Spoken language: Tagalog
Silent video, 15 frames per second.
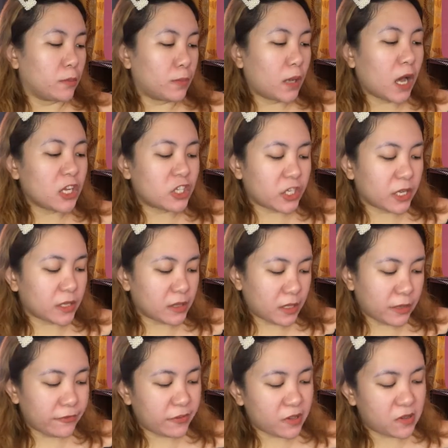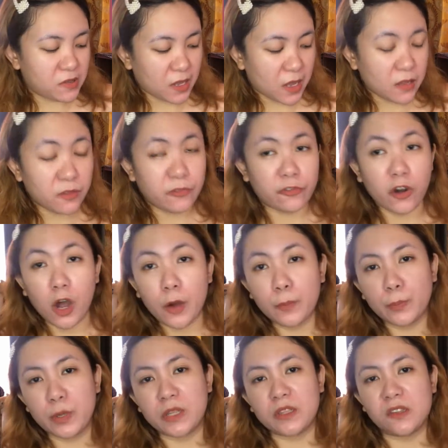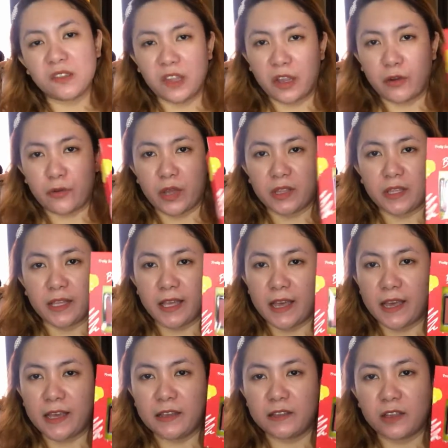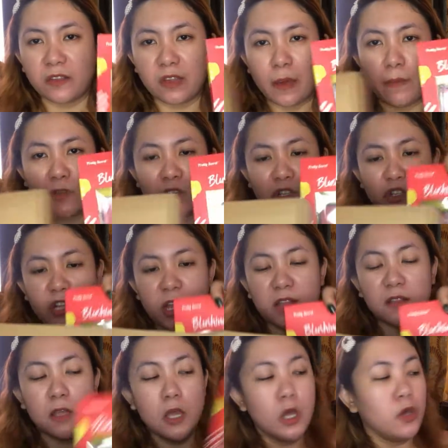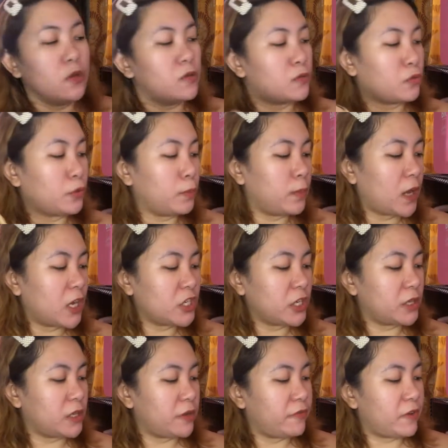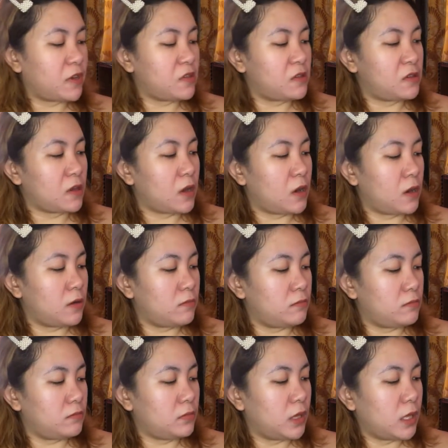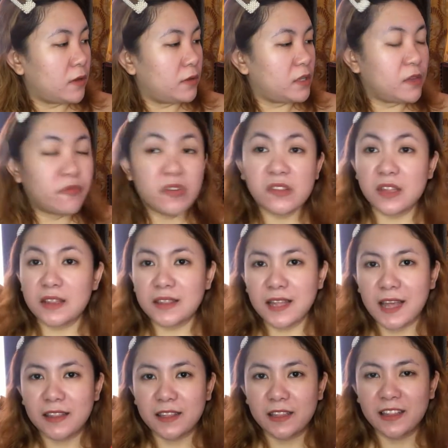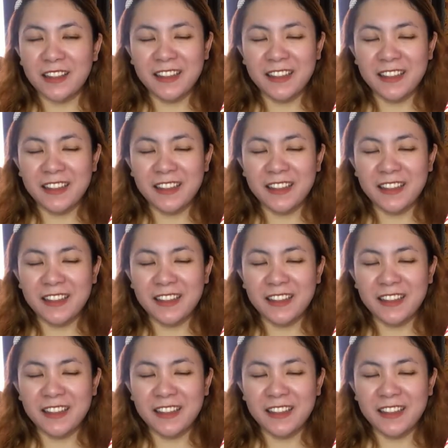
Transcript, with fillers: Blushing Diva Set from Pretty Secret. Ayan, kasama siya dyan. So, yung Blushing Divas, um, Diva Set natin